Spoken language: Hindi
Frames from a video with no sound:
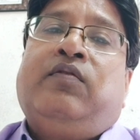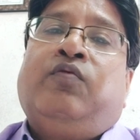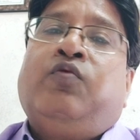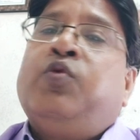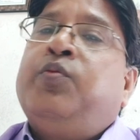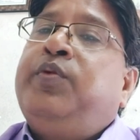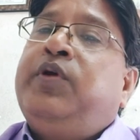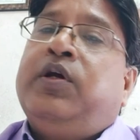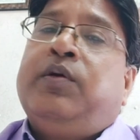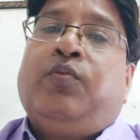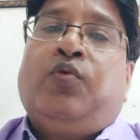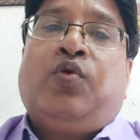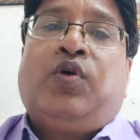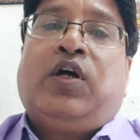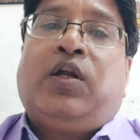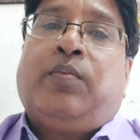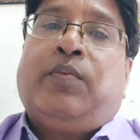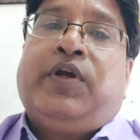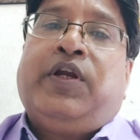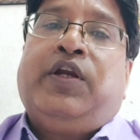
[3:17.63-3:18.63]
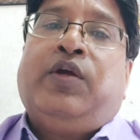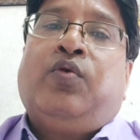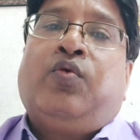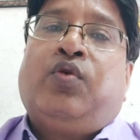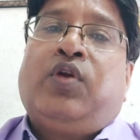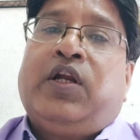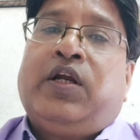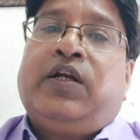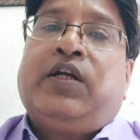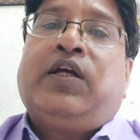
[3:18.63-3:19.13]
वो भी हम लोग हर महीने
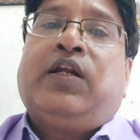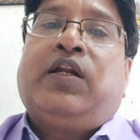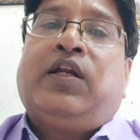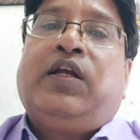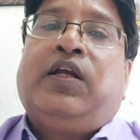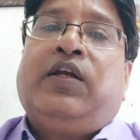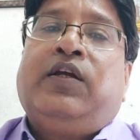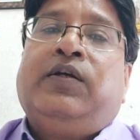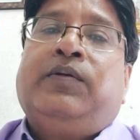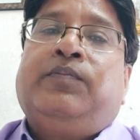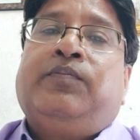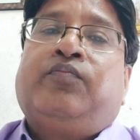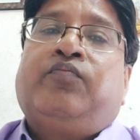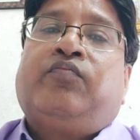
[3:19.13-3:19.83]
ऑनलाइन कर रहे हैं